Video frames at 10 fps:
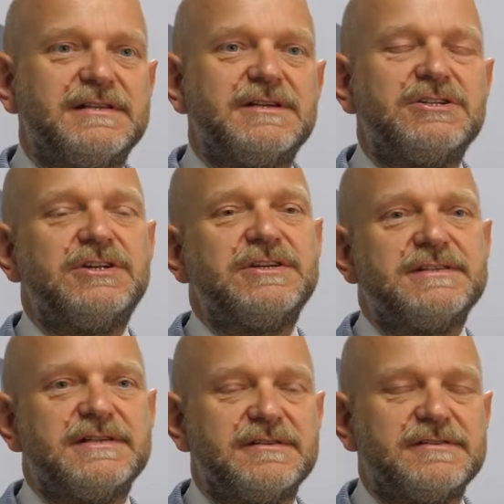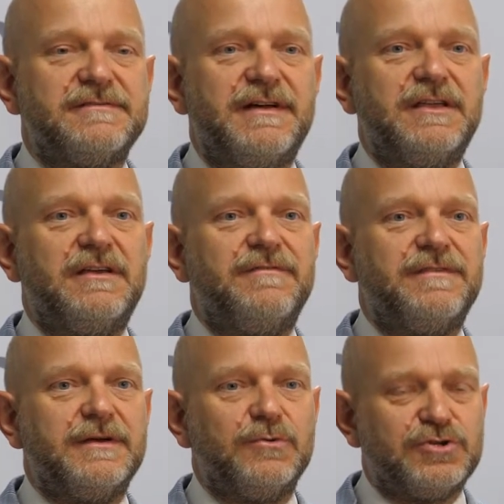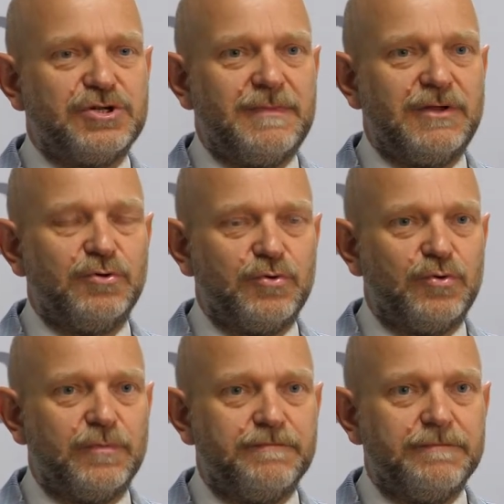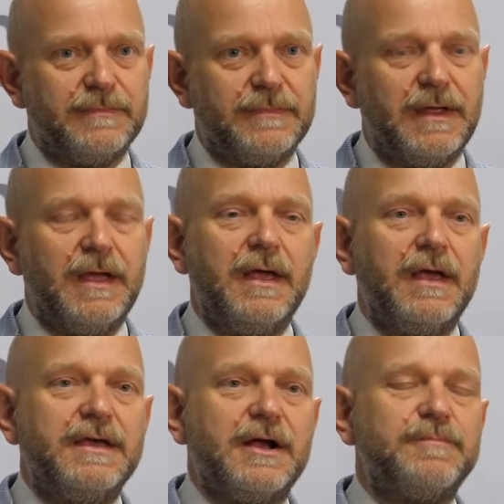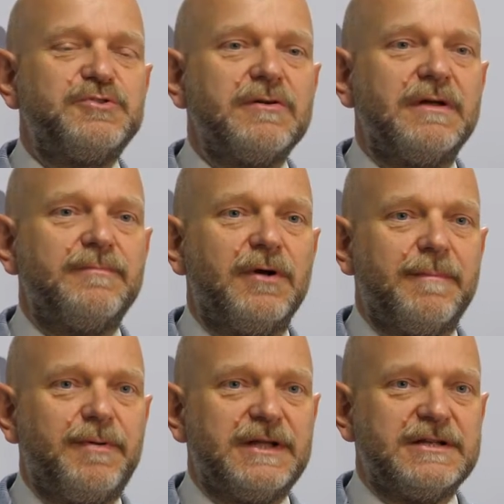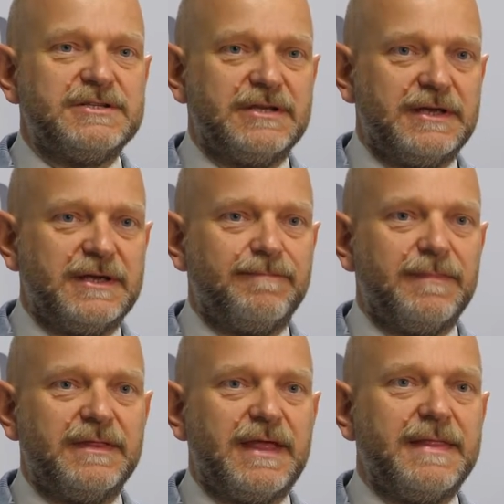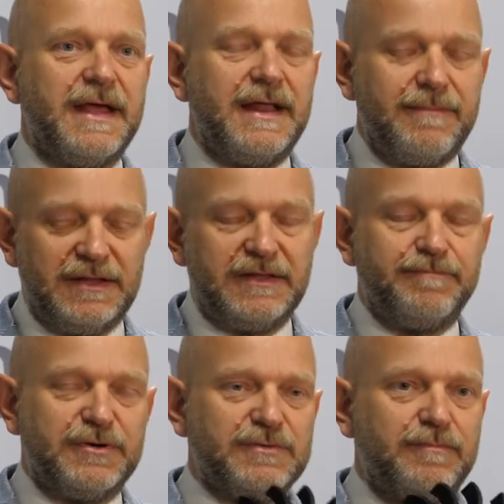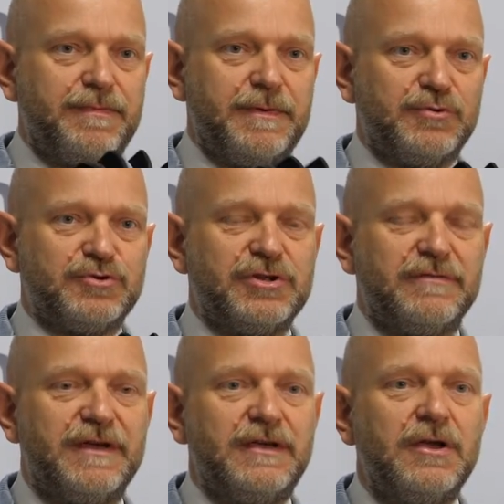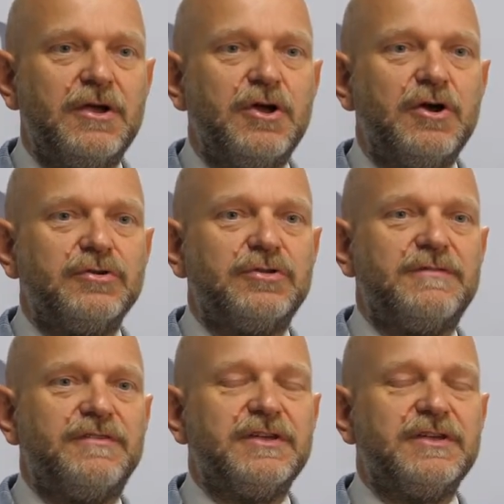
e, szersze zastosowanie w utrzymaniu ruchu. Jako przykład mogę podać e, ten element pompy próżniowej, który w